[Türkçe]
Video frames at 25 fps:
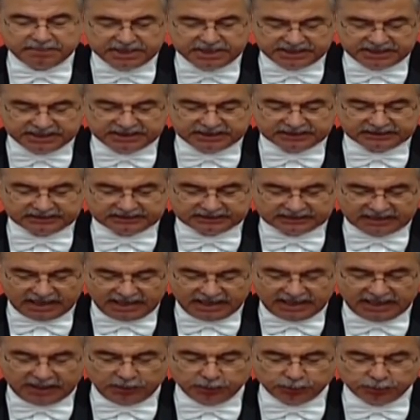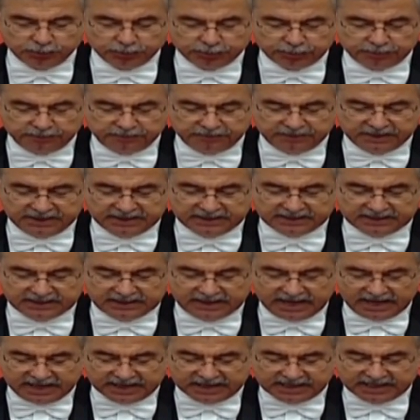bir yıl daha UNIFIL
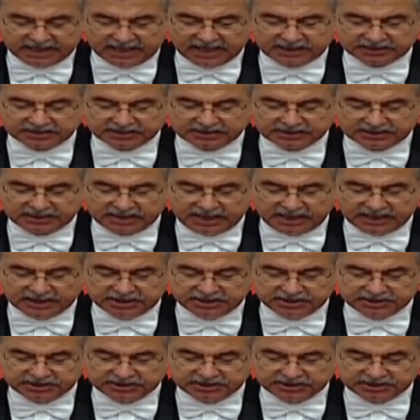hareketine